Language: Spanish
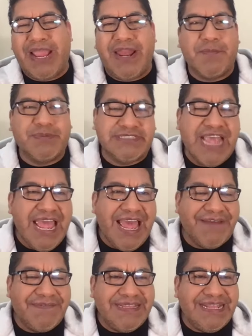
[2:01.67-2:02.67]
pero bueno, pues
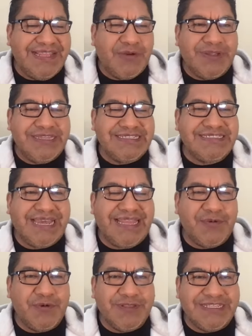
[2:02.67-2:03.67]
a final de cuentas
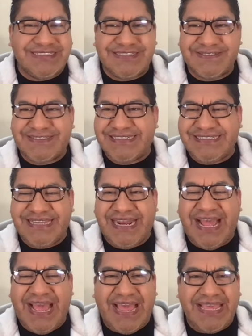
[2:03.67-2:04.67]
cada uno desde su
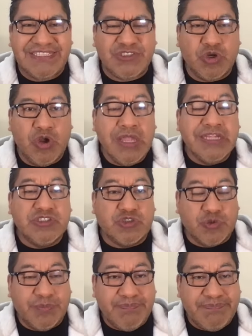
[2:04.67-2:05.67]
trinchera ha hecho
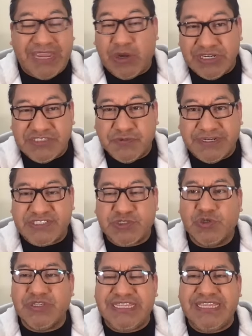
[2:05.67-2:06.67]
su mejor
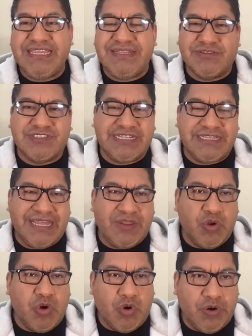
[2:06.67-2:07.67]
esfuerzo y nos han
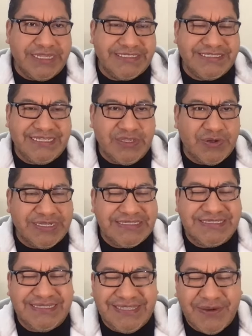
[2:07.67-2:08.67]
dado horas y
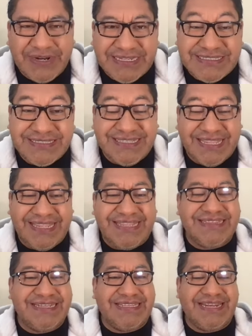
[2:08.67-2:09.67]
horas y horas de
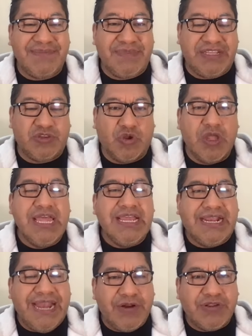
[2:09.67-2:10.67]
entretenimiento.
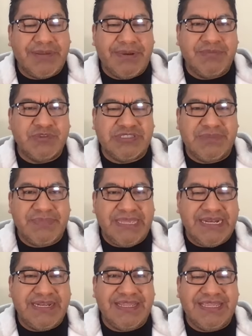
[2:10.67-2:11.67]
Claro que hablamos
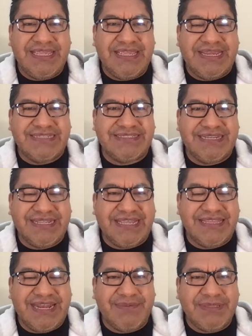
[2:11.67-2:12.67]
también eh,
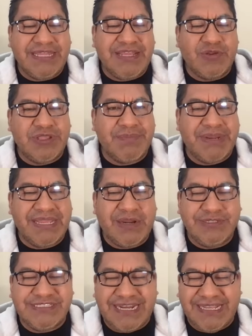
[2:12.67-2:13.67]
acerca de la vida de doña María
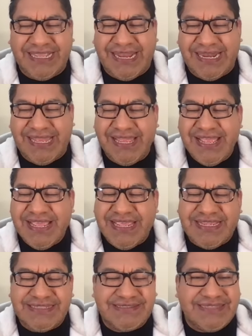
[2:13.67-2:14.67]
Luisa Alcalá,
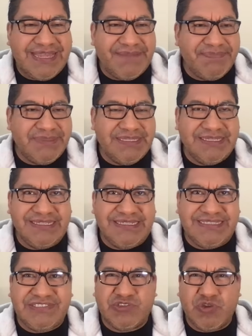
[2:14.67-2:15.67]
esta
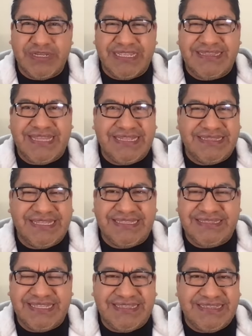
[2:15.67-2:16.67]
historia tan,
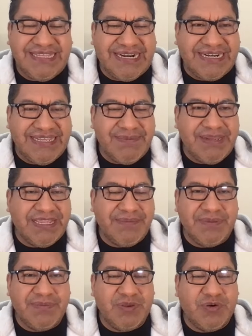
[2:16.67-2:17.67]
tan, tan terrible que
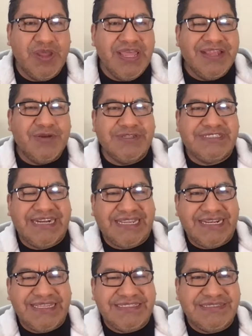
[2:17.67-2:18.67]
vivió nuestra
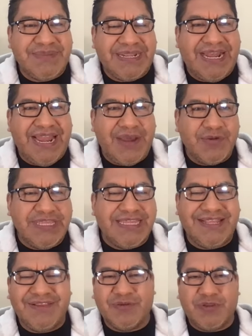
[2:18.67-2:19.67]
queridísima
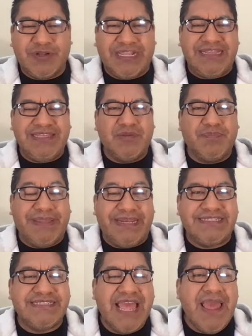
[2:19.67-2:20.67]
Claudia del doctor Cándido
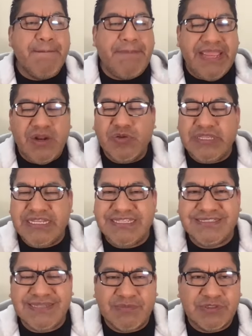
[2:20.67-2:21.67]
Pérez, pero
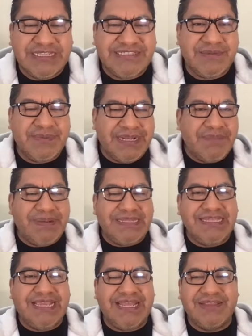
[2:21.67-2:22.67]
iniciamos la semana
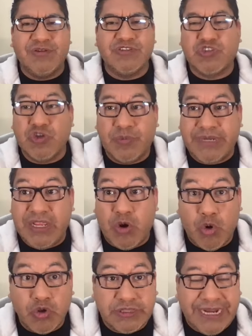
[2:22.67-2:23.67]
platicando
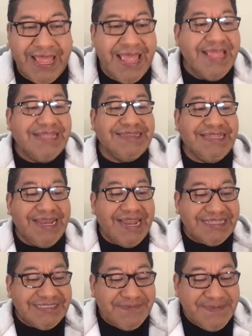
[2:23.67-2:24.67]
sobre otra de
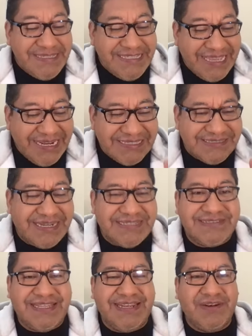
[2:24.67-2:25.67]
las villanas de
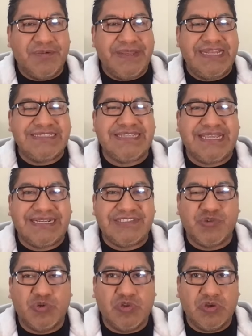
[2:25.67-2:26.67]
las telenovelas que
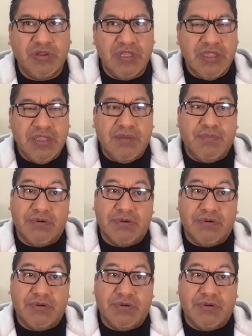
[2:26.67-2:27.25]
resultó